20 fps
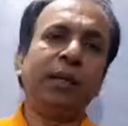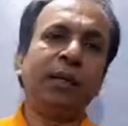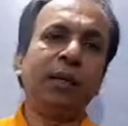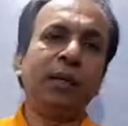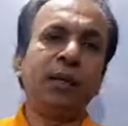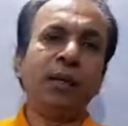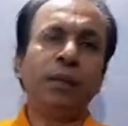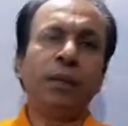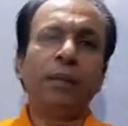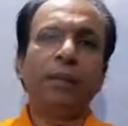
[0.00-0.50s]
हैं
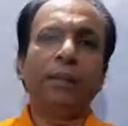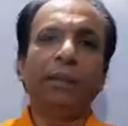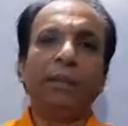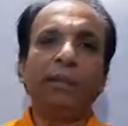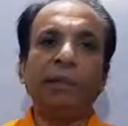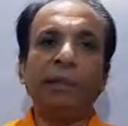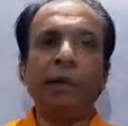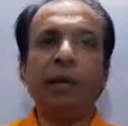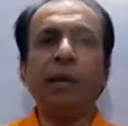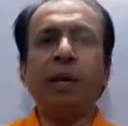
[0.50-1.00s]

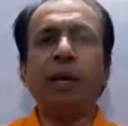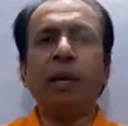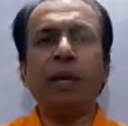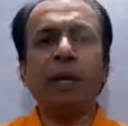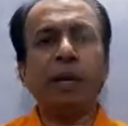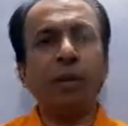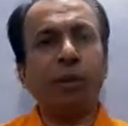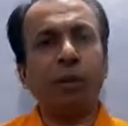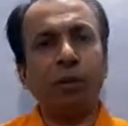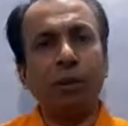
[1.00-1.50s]
तीन लाख
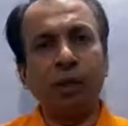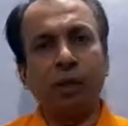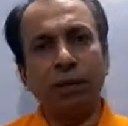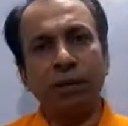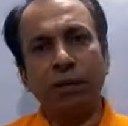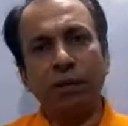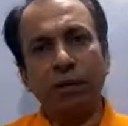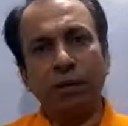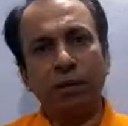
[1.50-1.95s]
किलोमीटर